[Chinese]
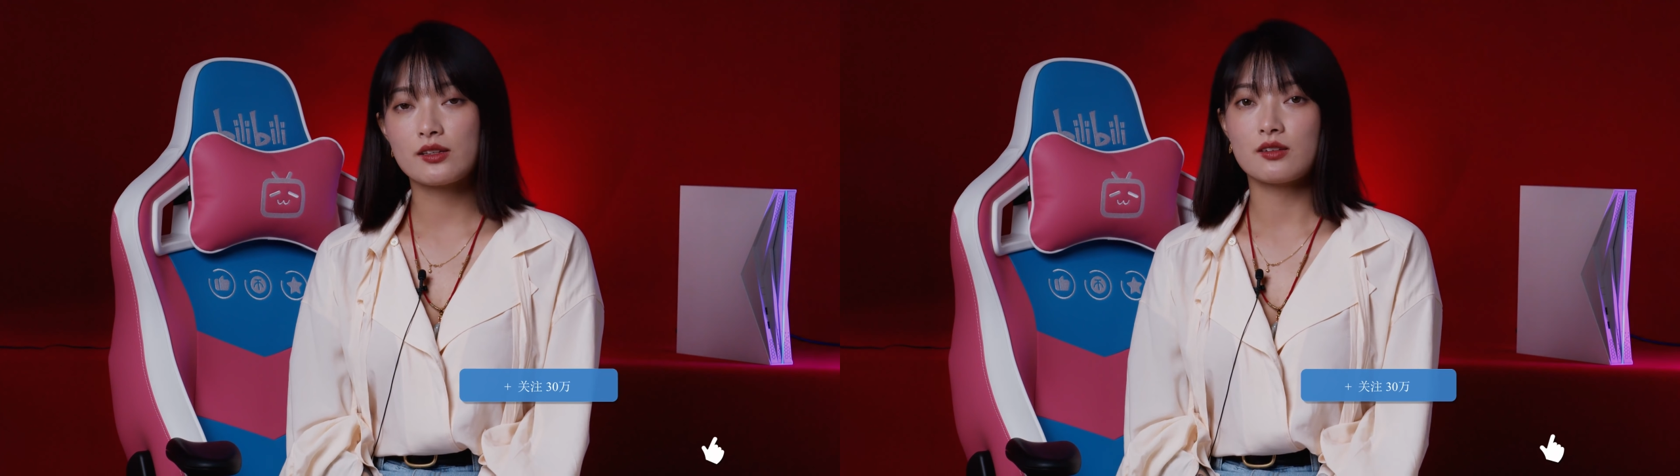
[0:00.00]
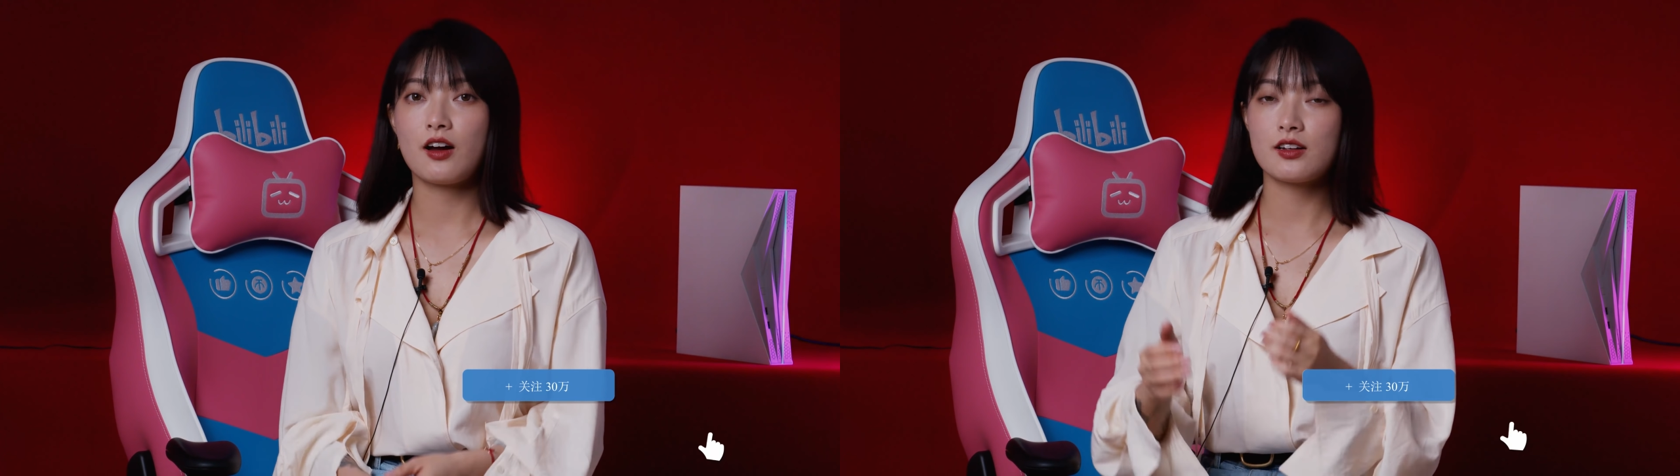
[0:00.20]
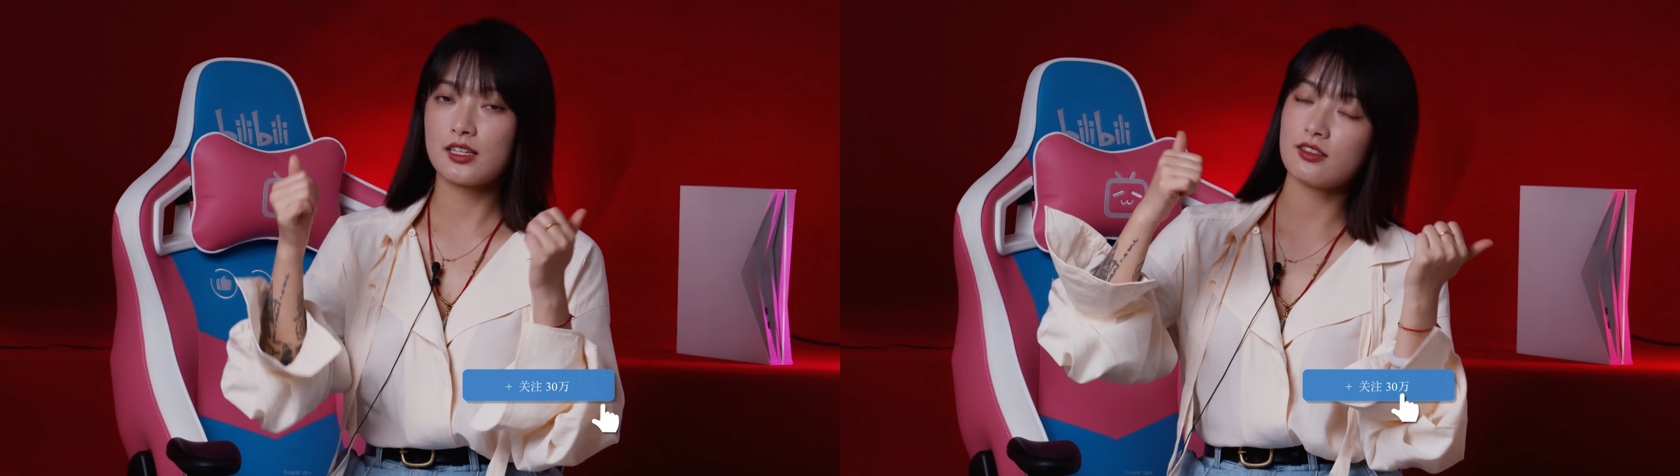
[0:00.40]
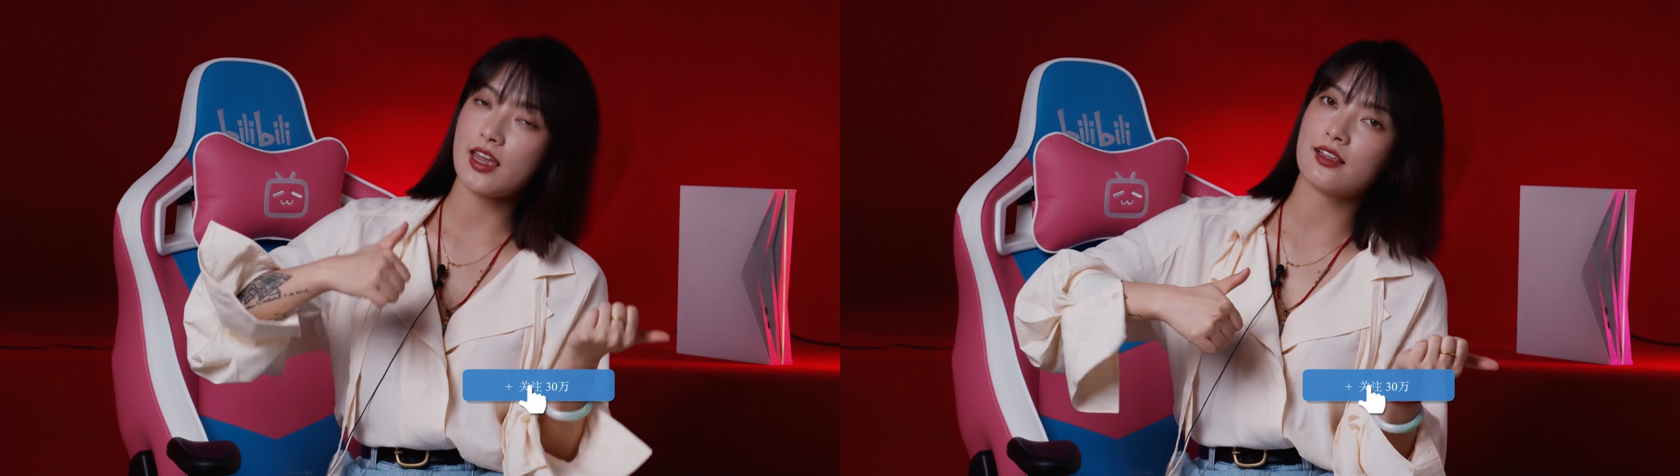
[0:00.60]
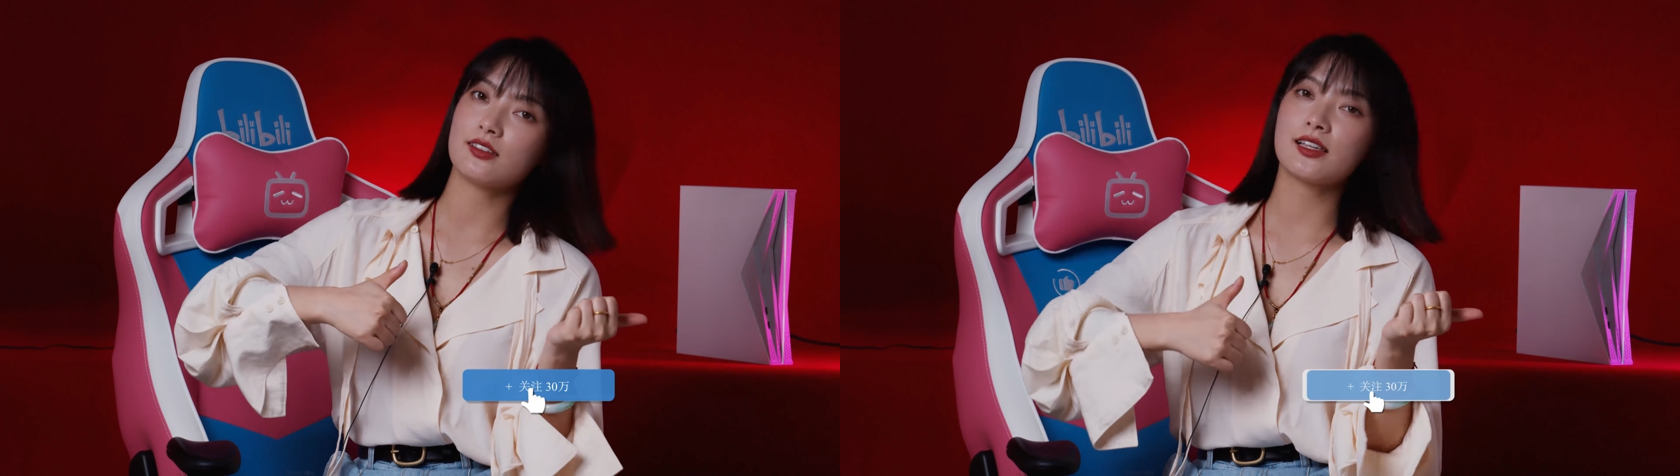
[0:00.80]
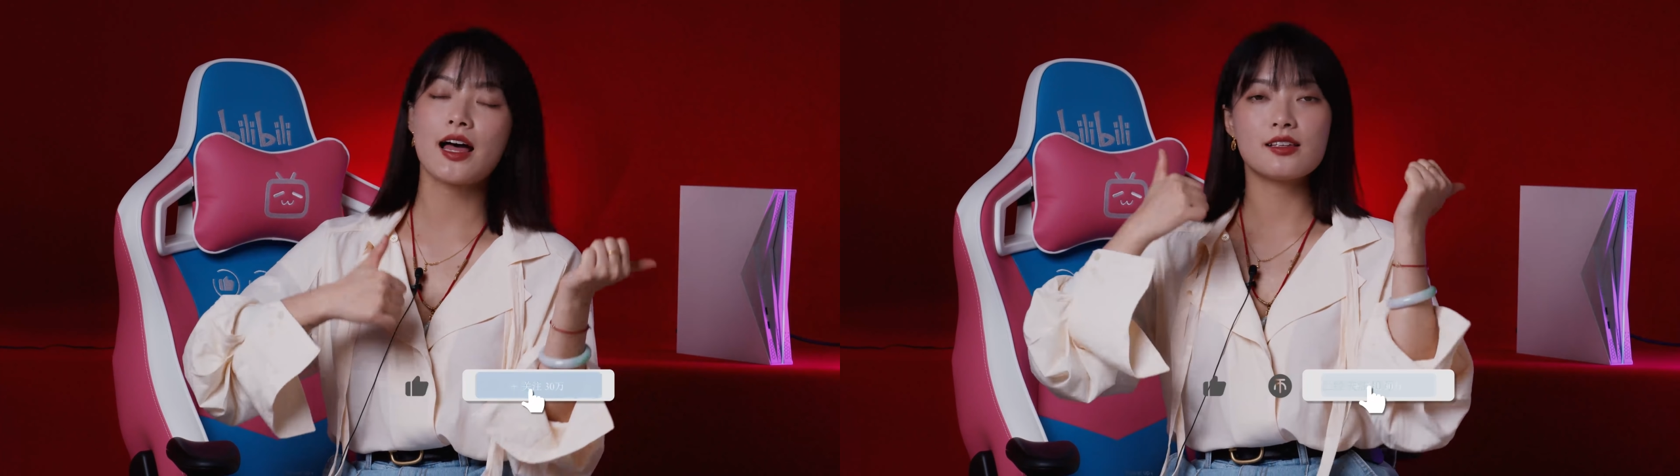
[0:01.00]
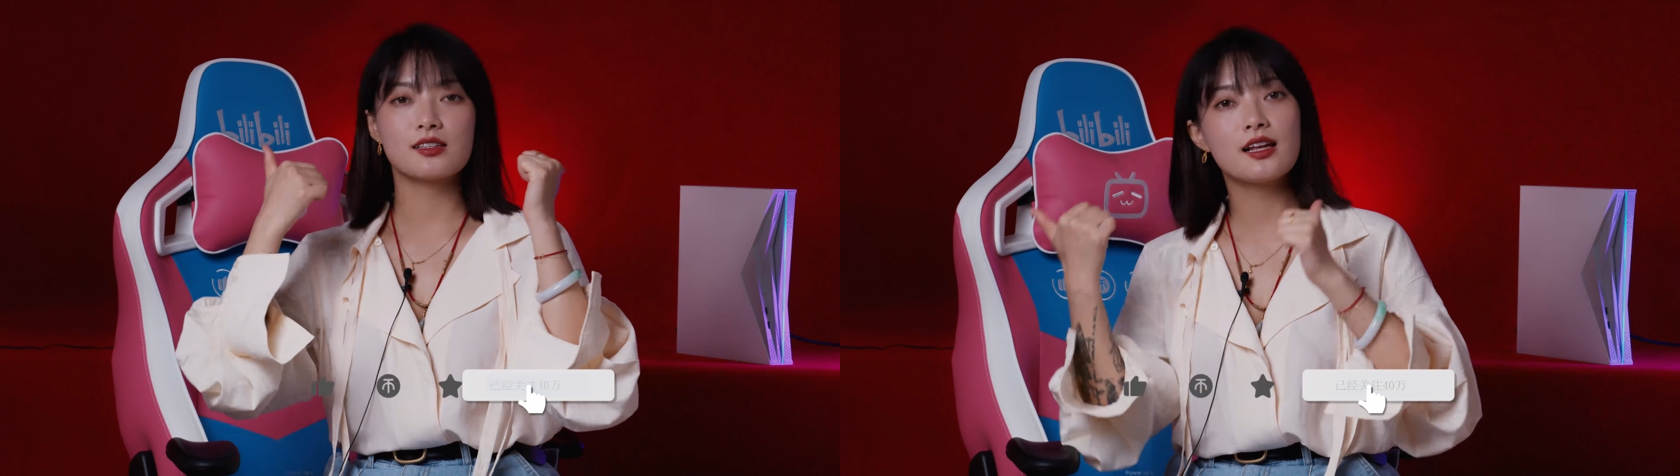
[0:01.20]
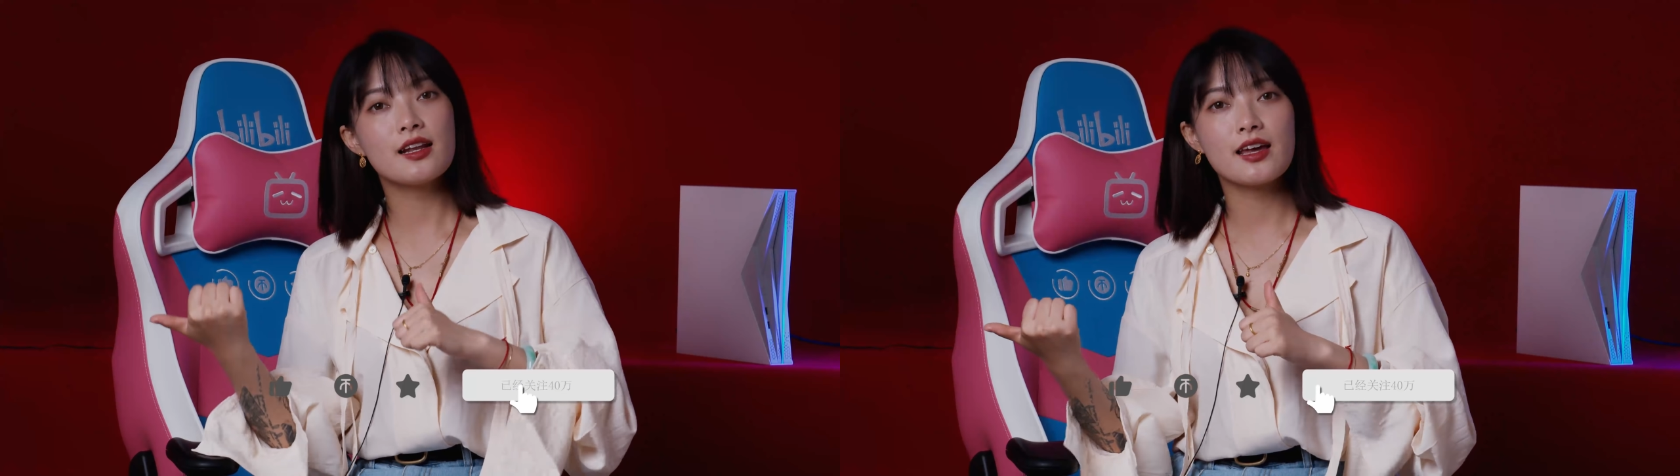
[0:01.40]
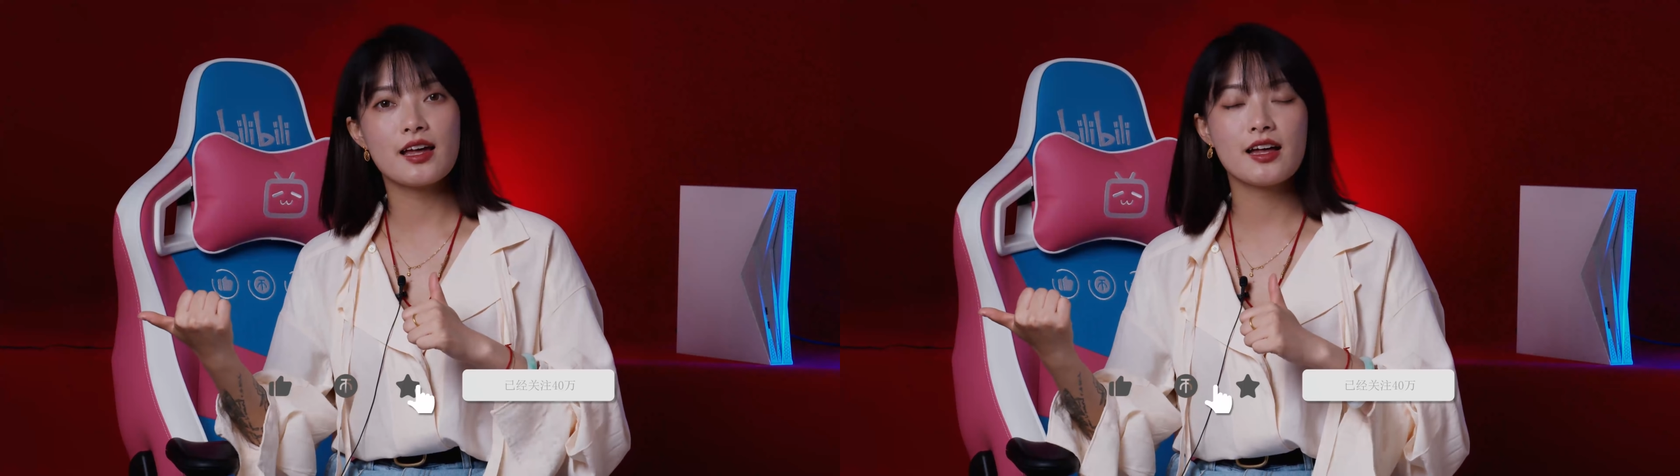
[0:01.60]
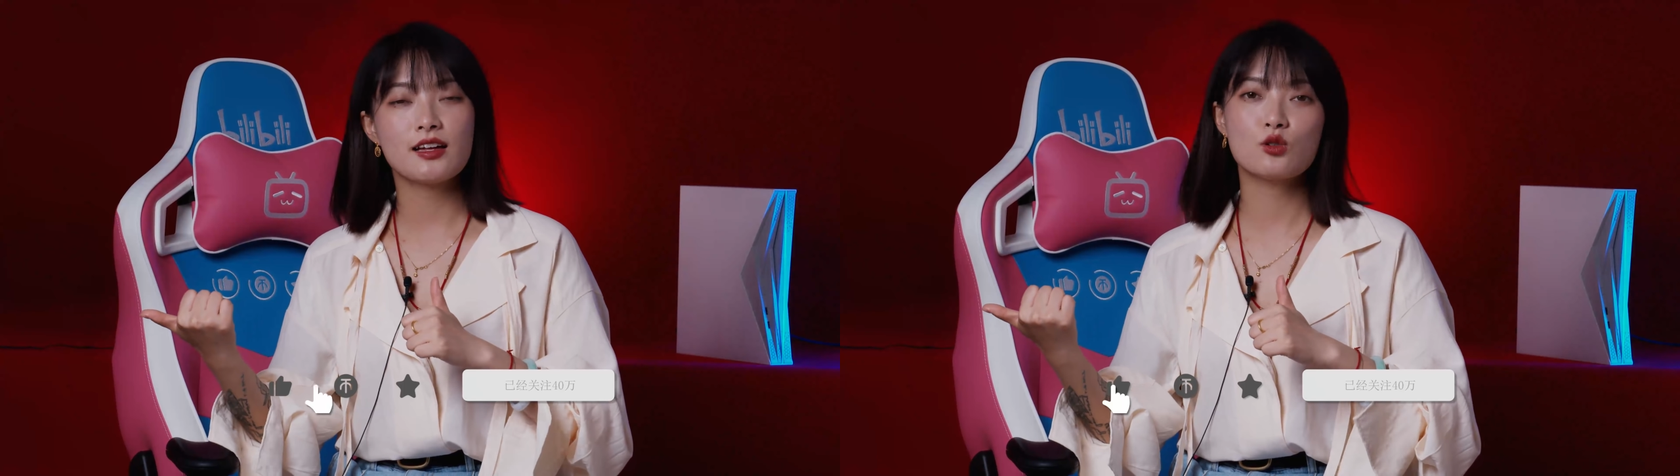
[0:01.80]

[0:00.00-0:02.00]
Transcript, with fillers: 请为二金点赞三连。